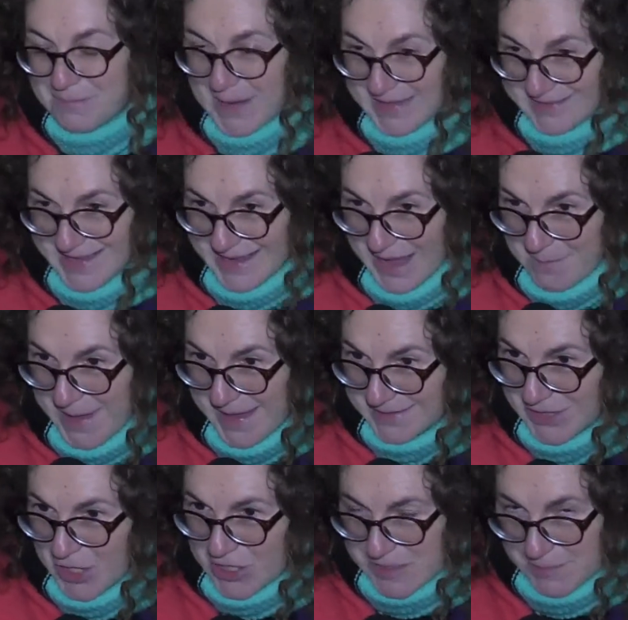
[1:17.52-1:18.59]

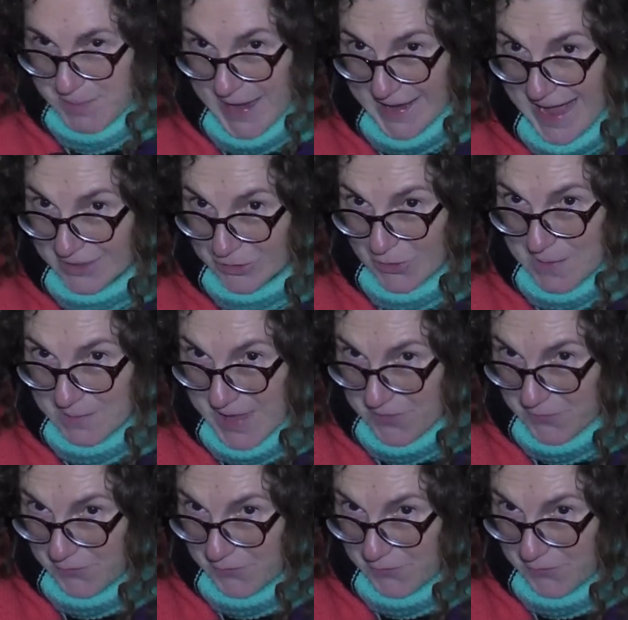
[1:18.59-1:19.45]
Praticamente ho spiegato a mia